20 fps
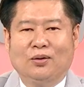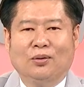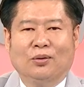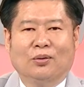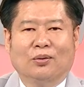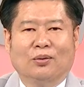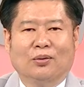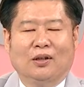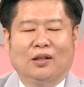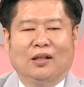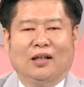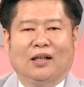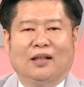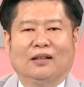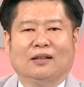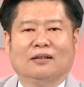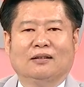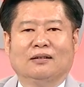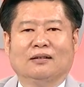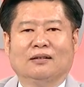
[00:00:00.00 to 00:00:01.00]
呦厉害！
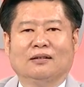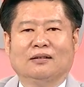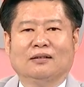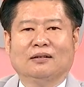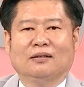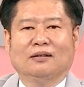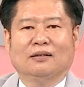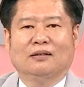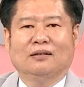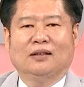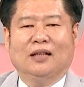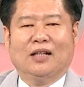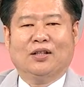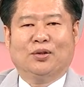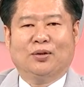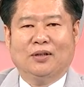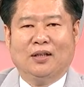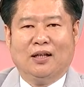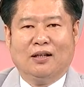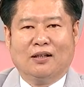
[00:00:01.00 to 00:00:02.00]
那
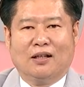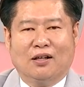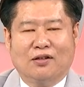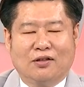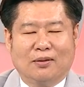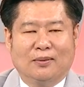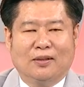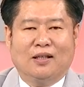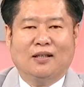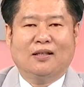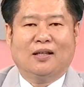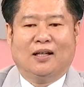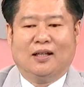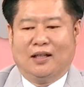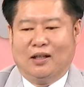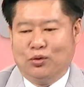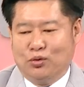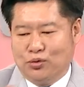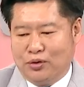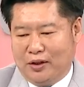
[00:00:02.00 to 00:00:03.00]
请问他要搞什么题材
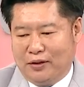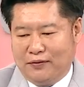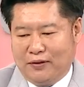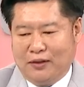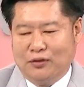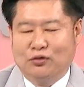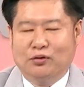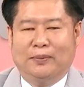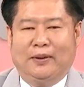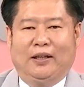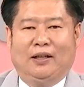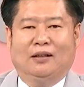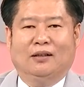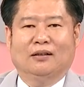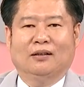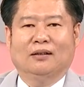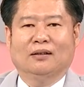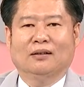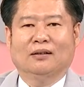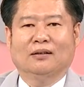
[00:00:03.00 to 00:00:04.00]
可以五年翻五倍？
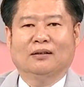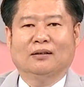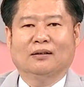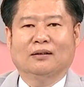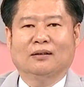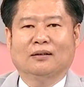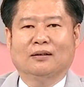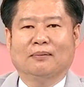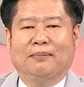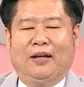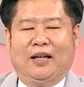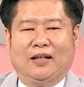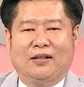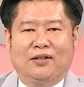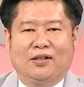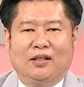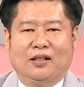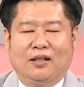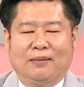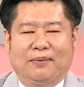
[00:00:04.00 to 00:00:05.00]
配
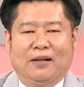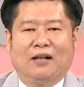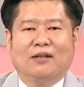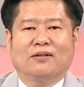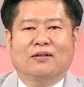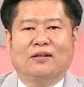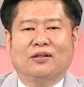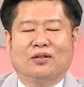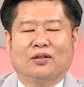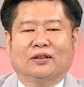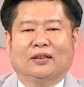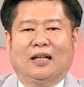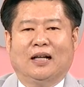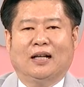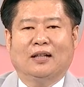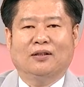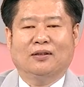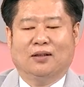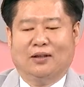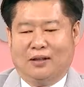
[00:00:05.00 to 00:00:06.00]
合今天报纸你就答
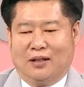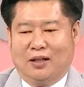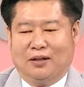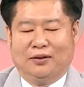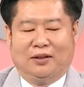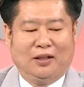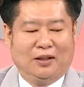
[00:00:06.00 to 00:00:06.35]
案了，考